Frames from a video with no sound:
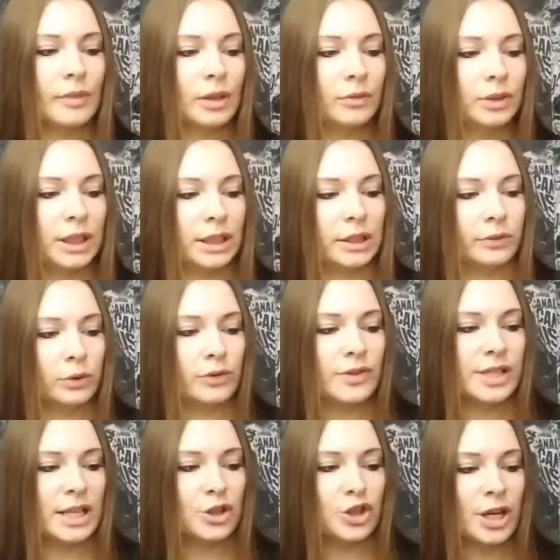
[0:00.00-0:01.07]
Вот эта вот
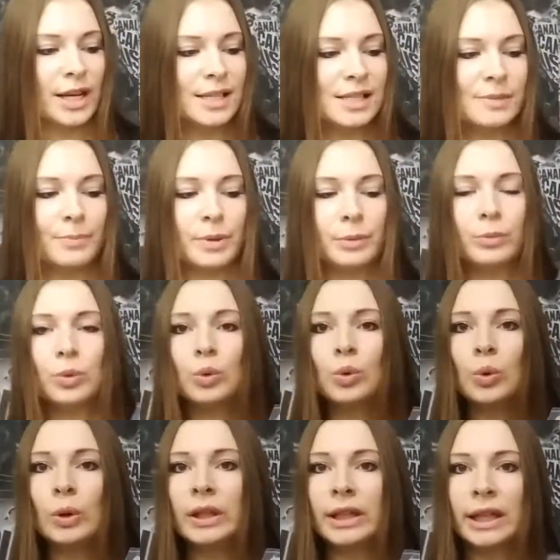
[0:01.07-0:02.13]
вся часть
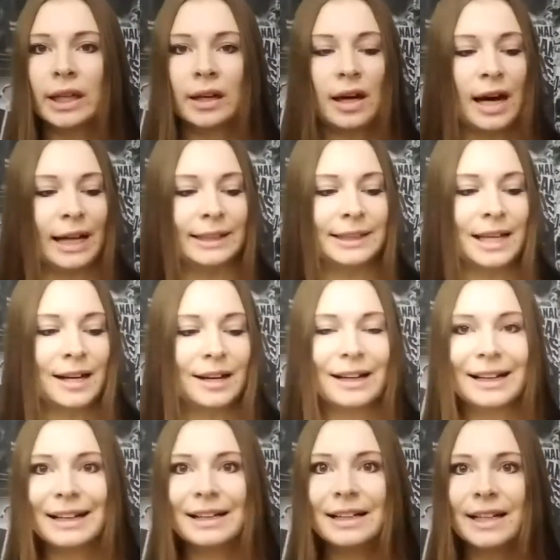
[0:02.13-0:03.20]
прямоугольная, она
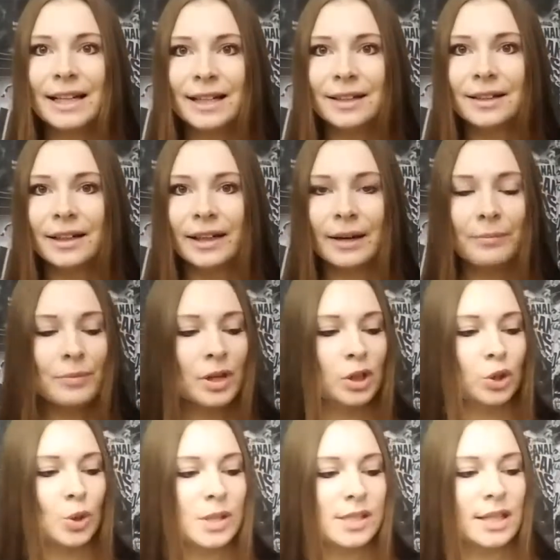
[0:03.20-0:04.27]
клейкая.
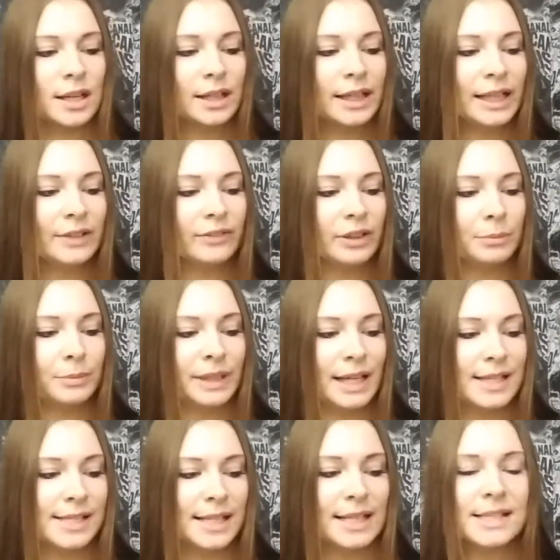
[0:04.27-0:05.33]
То есть наклеиваем на
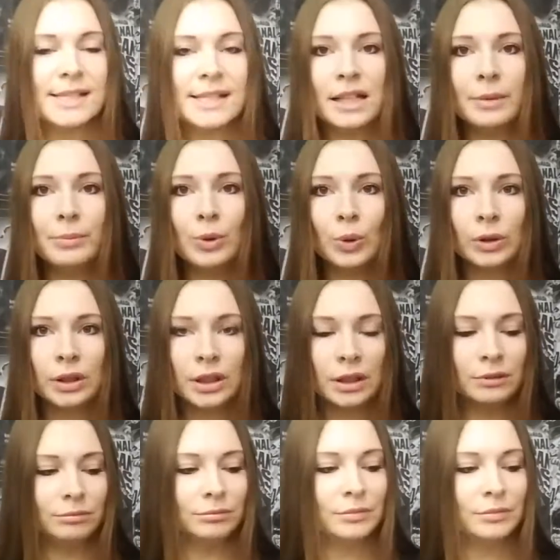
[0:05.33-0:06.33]
тельце ребенка.